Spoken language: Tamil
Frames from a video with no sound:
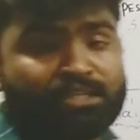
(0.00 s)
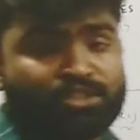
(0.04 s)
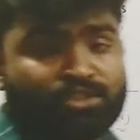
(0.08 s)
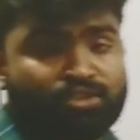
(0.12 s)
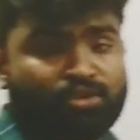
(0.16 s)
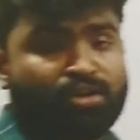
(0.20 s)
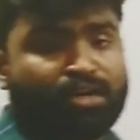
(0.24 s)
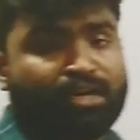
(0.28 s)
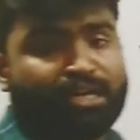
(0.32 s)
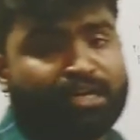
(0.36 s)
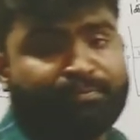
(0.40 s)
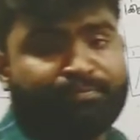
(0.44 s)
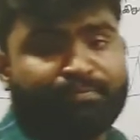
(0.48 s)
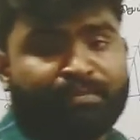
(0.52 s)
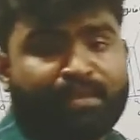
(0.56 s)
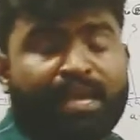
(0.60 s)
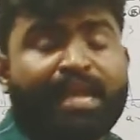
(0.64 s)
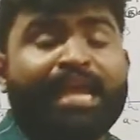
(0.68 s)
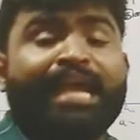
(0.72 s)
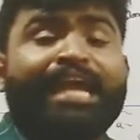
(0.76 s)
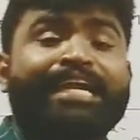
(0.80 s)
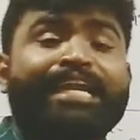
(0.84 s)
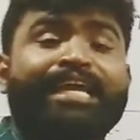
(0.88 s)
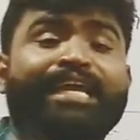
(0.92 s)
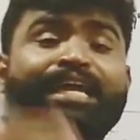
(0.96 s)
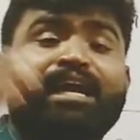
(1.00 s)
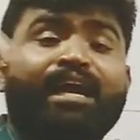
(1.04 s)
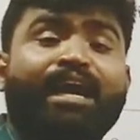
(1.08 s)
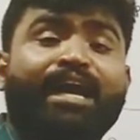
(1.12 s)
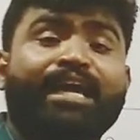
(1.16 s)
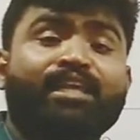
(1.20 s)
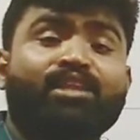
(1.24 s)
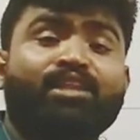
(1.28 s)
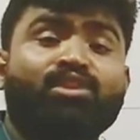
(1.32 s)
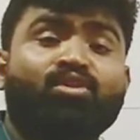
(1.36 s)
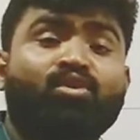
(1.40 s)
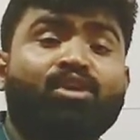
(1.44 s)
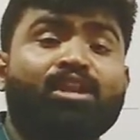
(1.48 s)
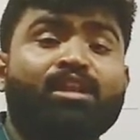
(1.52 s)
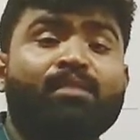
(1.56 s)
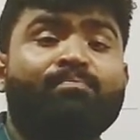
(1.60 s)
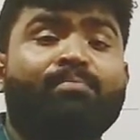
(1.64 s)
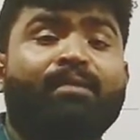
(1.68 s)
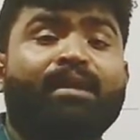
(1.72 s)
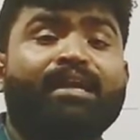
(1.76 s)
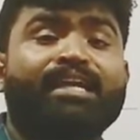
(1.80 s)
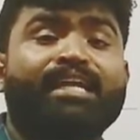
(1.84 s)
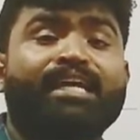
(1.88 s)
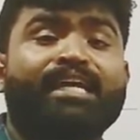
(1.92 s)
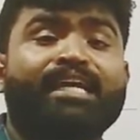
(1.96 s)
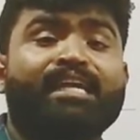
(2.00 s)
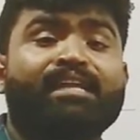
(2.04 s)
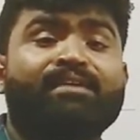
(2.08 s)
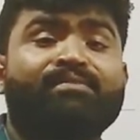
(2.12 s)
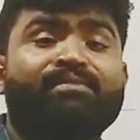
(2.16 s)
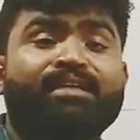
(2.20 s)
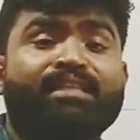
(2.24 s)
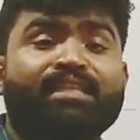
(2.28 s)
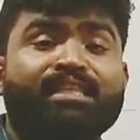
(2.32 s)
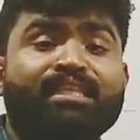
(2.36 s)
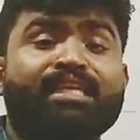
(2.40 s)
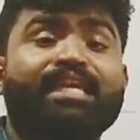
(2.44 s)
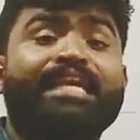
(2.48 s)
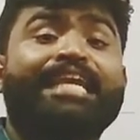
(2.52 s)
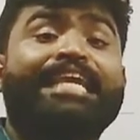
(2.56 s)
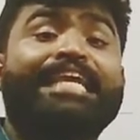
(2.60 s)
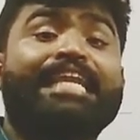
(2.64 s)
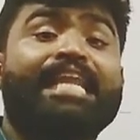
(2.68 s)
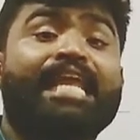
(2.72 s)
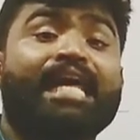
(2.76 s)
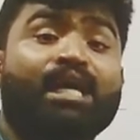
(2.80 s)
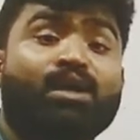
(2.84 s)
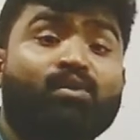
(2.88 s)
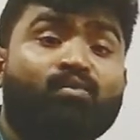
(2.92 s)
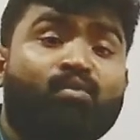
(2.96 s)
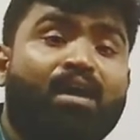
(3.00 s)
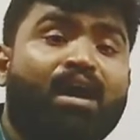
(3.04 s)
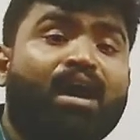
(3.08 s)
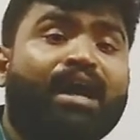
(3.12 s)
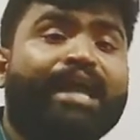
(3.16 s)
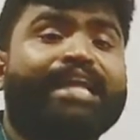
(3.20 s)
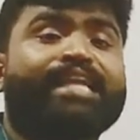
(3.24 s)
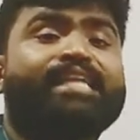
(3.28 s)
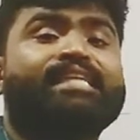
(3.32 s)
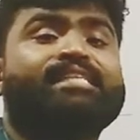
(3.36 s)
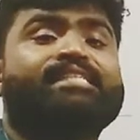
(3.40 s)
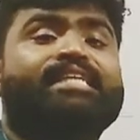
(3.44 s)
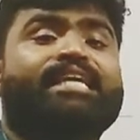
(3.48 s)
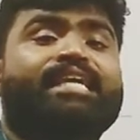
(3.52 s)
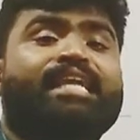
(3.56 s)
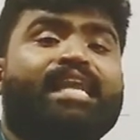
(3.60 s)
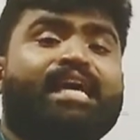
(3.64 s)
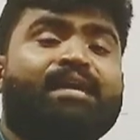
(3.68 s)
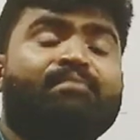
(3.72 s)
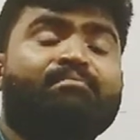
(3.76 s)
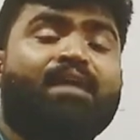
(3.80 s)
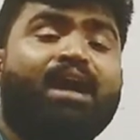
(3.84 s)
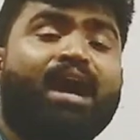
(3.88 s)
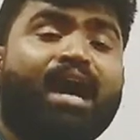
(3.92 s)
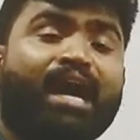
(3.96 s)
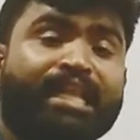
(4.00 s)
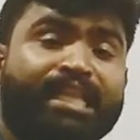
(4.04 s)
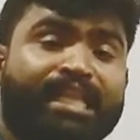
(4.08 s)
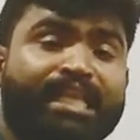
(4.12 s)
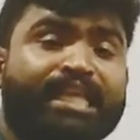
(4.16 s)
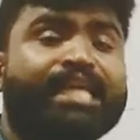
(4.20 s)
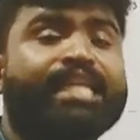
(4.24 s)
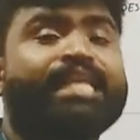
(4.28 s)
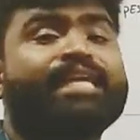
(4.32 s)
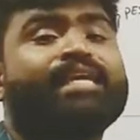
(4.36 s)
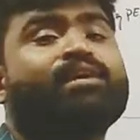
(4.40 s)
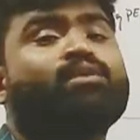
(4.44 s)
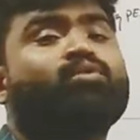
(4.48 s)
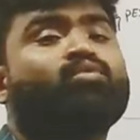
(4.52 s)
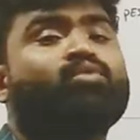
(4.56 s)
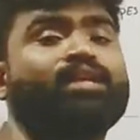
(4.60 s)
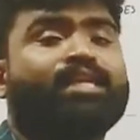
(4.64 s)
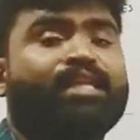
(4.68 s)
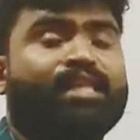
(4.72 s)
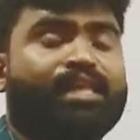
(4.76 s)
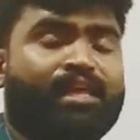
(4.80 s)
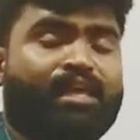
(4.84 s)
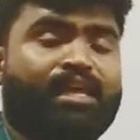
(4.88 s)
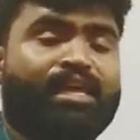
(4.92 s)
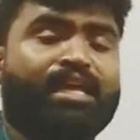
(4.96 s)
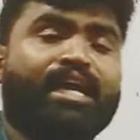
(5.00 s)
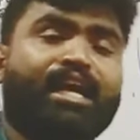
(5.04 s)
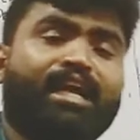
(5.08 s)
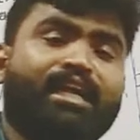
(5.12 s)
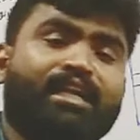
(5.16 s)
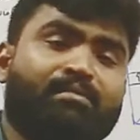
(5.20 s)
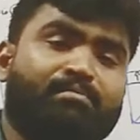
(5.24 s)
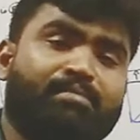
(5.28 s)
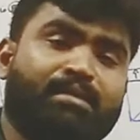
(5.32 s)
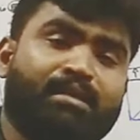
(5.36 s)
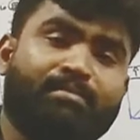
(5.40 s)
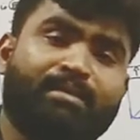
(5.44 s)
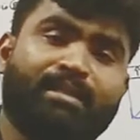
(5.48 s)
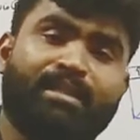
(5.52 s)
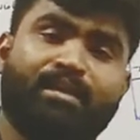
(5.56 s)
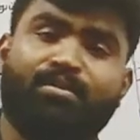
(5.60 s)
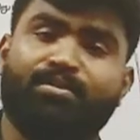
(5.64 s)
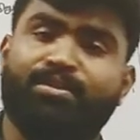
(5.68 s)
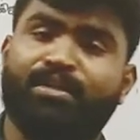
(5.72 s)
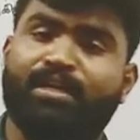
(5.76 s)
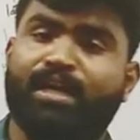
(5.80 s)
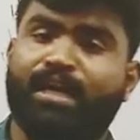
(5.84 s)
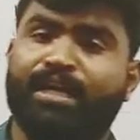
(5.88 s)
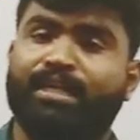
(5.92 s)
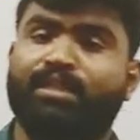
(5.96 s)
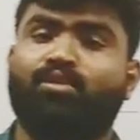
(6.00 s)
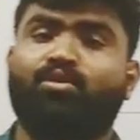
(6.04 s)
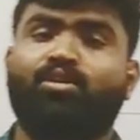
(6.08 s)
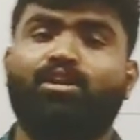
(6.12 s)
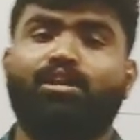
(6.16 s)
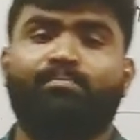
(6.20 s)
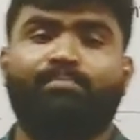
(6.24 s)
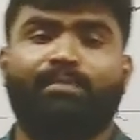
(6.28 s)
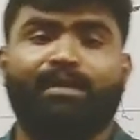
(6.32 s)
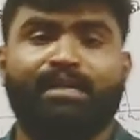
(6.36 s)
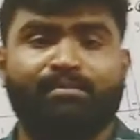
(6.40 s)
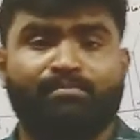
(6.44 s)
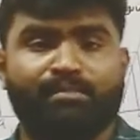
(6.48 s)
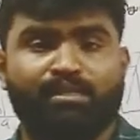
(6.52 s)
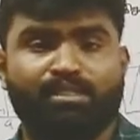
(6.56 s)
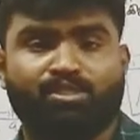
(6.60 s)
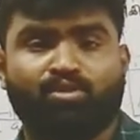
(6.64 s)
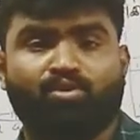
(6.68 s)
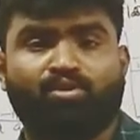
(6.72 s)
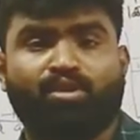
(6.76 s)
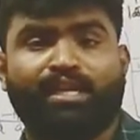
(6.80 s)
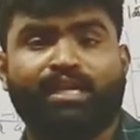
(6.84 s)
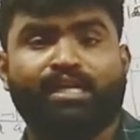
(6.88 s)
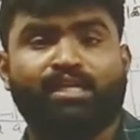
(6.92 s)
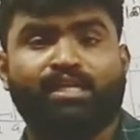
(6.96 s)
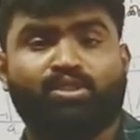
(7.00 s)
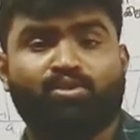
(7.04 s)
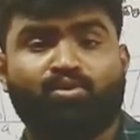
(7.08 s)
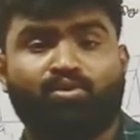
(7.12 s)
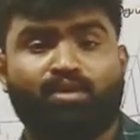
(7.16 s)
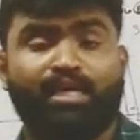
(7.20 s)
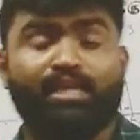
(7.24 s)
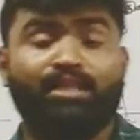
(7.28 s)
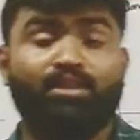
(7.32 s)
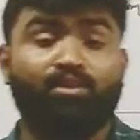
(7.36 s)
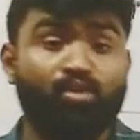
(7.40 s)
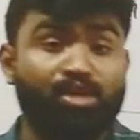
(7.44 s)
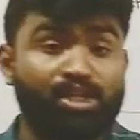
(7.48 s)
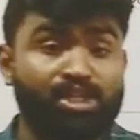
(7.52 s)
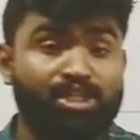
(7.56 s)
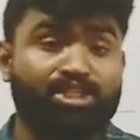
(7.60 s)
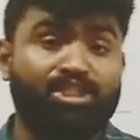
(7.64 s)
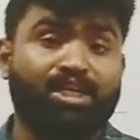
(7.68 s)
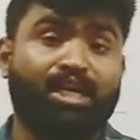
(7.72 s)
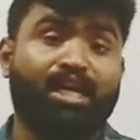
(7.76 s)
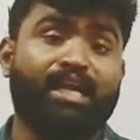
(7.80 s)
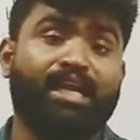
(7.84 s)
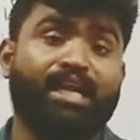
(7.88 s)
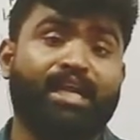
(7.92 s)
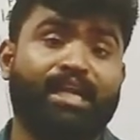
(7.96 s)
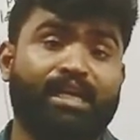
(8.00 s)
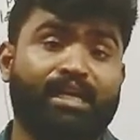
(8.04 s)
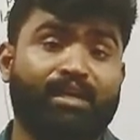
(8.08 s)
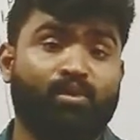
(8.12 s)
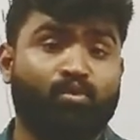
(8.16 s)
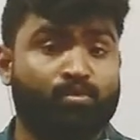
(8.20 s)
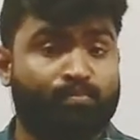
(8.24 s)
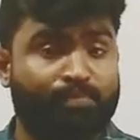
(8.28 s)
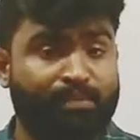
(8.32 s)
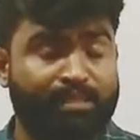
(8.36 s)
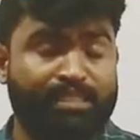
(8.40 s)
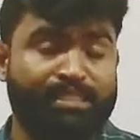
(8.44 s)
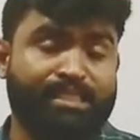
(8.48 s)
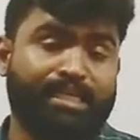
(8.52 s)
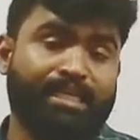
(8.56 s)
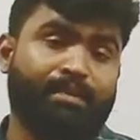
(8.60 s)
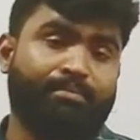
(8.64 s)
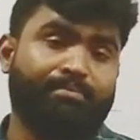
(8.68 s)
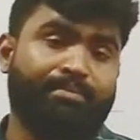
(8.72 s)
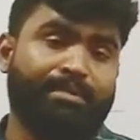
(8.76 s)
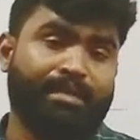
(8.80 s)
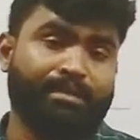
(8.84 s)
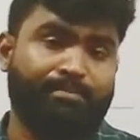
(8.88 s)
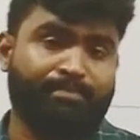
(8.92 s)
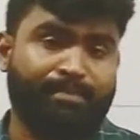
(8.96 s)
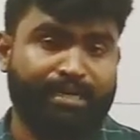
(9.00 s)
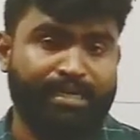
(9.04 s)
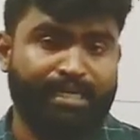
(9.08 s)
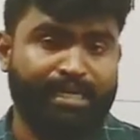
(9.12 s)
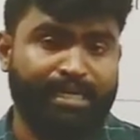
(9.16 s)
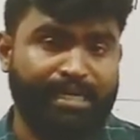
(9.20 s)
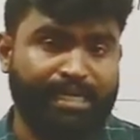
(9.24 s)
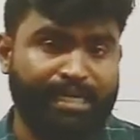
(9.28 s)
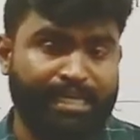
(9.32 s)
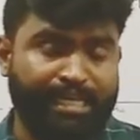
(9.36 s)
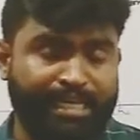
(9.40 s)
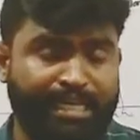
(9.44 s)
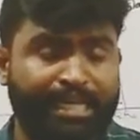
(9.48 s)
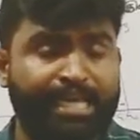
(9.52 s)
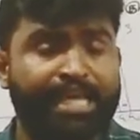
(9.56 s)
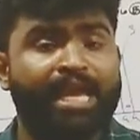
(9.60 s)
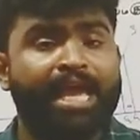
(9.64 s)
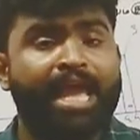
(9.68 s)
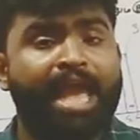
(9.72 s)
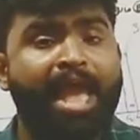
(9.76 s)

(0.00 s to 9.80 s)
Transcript: சொல்லலாம் ஏன்னா கைத்தொழில் பண்ணங்களை வந்து இலகுவாக என்ன செய்யலாம் அதிகரிக்கக்கூடியதாக காணப்படும் அதாவது கைத்தொழில் பண்ணம்னு சொல்கிறேன்னு சொன்னால் தொழிற்சாலைகளில் உற்பத்தி செய்யப்படுற பண்ணங்களை